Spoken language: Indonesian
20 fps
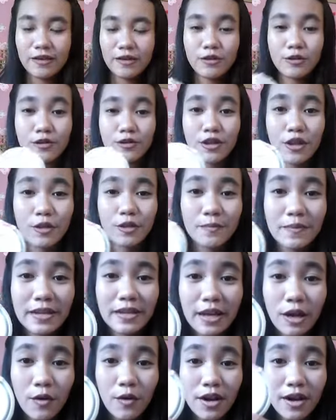aku tuh selalu
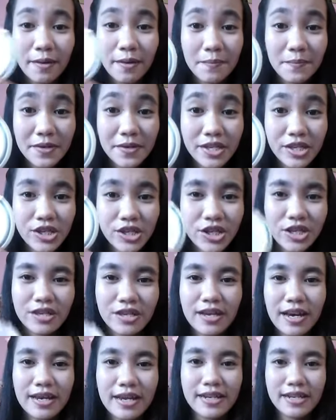pilih yang warna
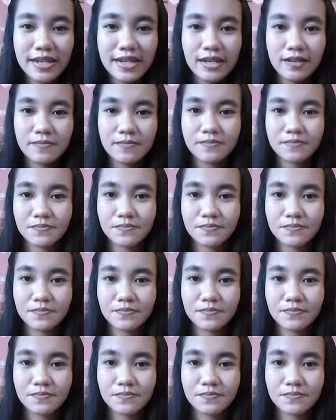peach jadi